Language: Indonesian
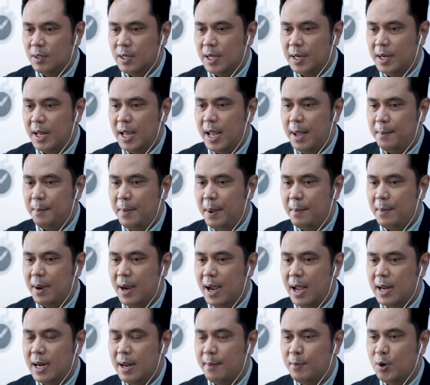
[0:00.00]
Jadi
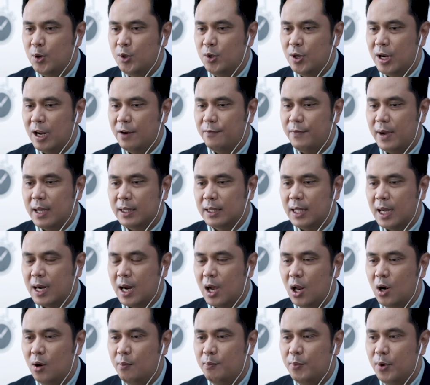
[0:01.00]
memang ada menunjukkan fakta.
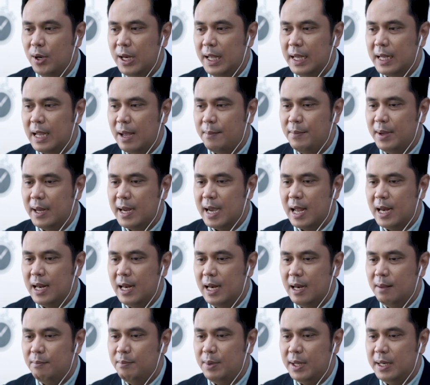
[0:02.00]
Kalau boleh kami
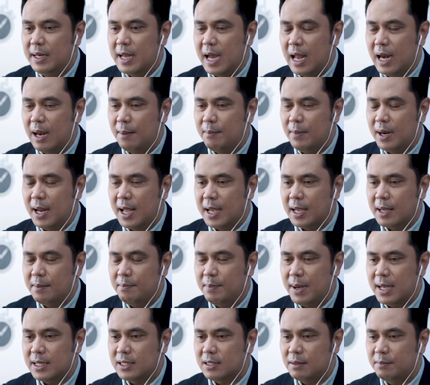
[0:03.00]
gali lebih dalam lagi,
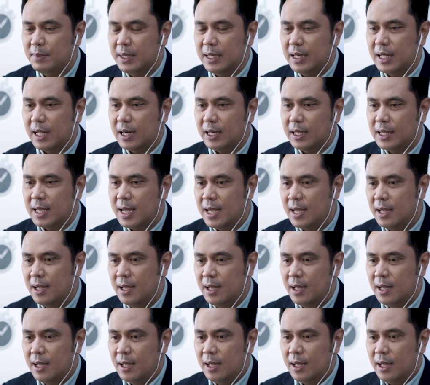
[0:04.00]
Pak, sebenarnya
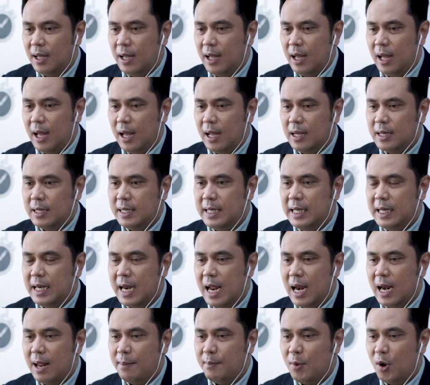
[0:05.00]
di
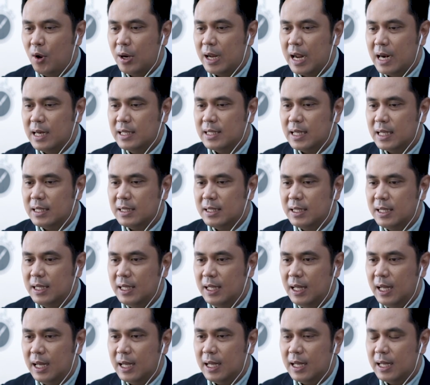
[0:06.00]
dalam
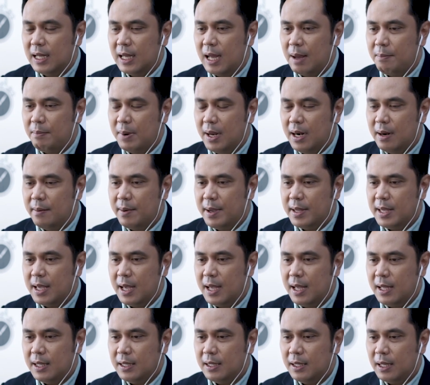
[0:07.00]
organisasi uh, apa
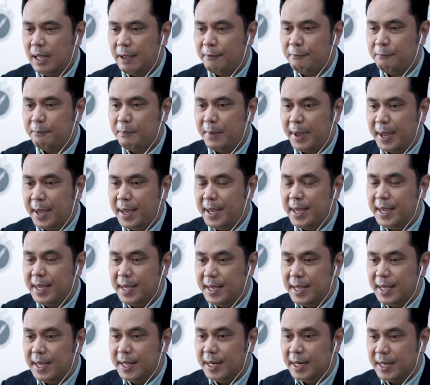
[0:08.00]
namanya
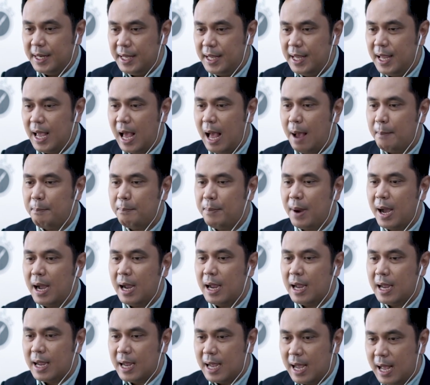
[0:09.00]
FPI ini,
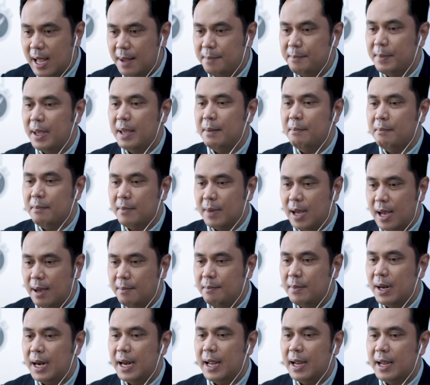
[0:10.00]
apakah
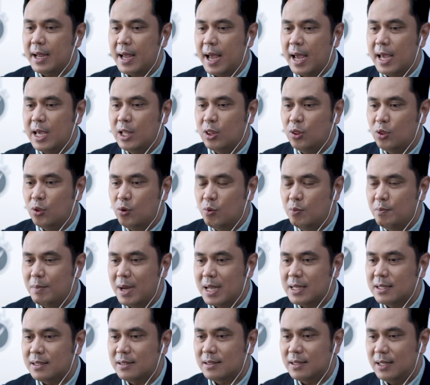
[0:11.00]
memang mereka itu
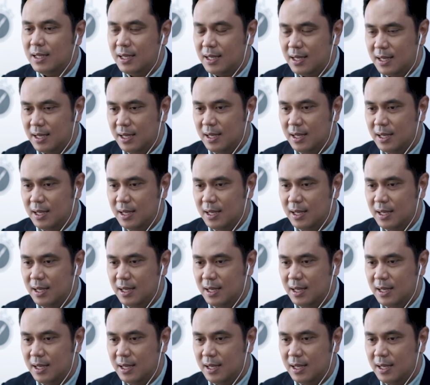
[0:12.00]
masih